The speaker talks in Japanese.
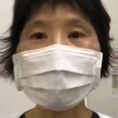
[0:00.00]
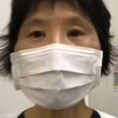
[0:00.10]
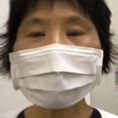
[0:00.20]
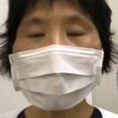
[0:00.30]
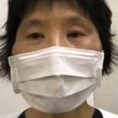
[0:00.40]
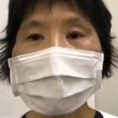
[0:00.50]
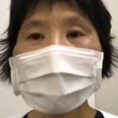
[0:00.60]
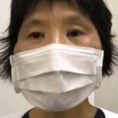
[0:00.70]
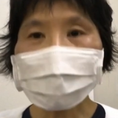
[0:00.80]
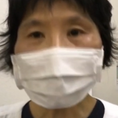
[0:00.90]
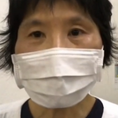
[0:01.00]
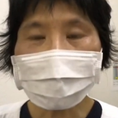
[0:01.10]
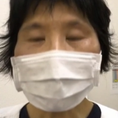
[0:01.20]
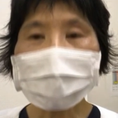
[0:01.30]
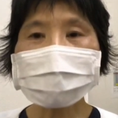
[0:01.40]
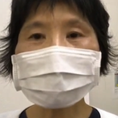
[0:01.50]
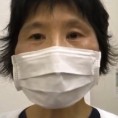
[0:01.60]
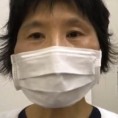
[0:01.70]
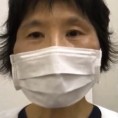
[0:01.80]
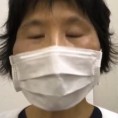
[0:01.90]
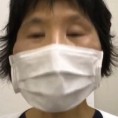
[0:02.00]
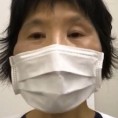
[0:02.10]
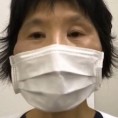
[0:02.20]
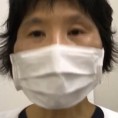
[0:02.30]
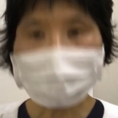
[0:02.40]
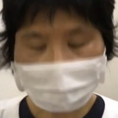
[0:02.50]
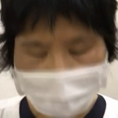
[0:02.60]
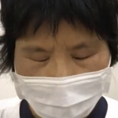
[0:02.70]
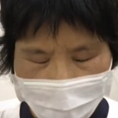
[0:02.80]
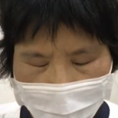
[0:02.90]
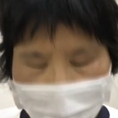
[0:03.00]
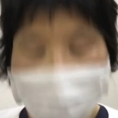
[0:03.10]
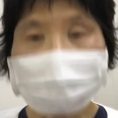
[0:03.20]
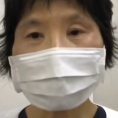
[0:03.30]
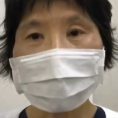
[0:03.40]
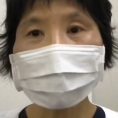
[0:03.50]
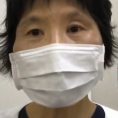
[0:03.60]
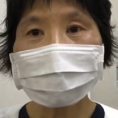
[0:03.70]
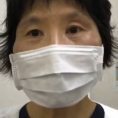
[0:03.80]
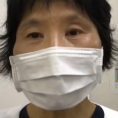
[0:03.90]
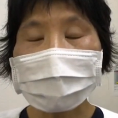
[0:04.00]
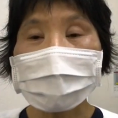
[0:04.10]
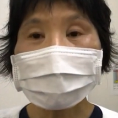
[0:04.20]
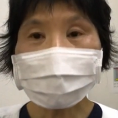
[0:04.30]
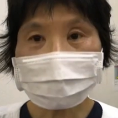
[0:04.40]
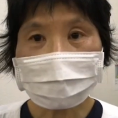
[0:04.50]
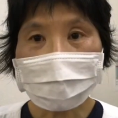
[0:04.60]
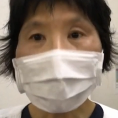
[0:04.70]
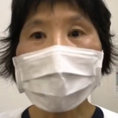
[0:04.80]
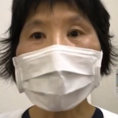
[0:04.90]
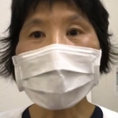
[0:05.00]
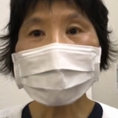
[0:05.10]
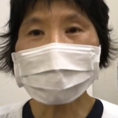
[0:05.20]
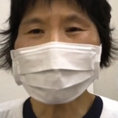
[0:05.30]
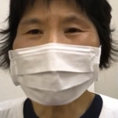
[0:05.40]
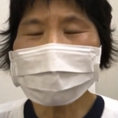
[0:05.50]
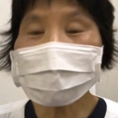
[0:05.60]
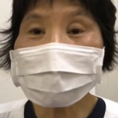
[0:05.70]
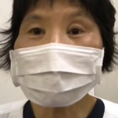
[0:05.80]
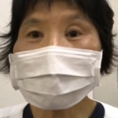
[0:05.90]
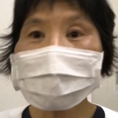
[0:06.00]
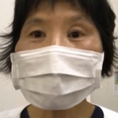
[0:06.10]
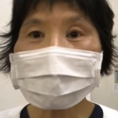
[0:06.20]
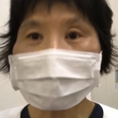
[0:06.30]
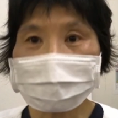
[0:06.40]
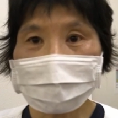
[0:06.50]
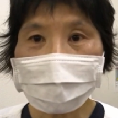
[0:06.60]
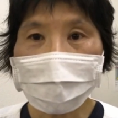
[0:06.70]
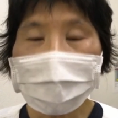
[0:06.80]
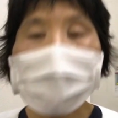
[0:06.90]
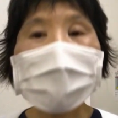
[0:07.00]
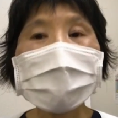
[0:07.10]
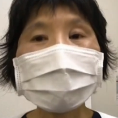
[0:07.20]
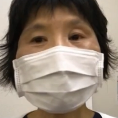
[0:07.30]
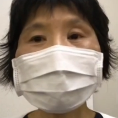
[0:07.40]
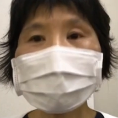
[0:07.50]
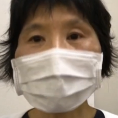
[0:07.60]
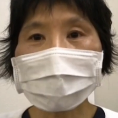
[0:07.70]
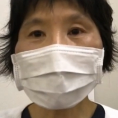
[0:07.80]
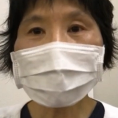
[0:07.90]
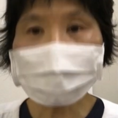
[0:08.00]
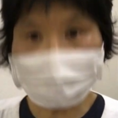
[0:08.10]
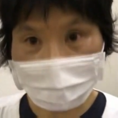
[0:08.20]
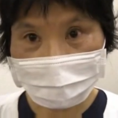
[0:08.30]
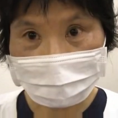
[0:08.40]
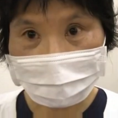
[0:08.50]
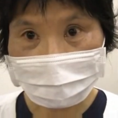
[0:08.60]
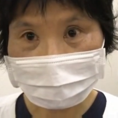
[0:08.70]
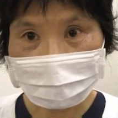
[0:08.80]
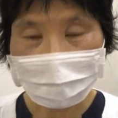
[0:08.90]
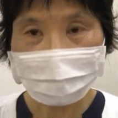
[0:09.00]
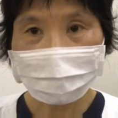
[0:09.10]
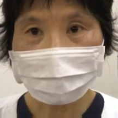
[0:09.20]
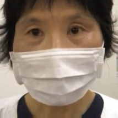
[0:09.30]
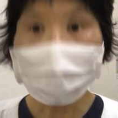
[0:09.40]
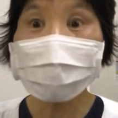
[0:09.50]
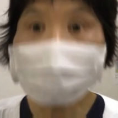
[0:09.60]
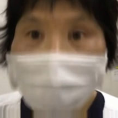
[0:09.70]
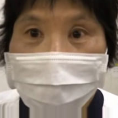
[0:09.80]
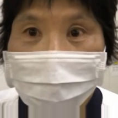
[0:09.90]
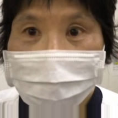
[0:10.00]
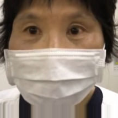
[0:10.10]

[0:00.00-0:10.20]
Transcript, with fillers: そしてその日も感謝をして帰りましたそしたら雨は降り続いていたんですけど靴の中は濡れませんでした本当です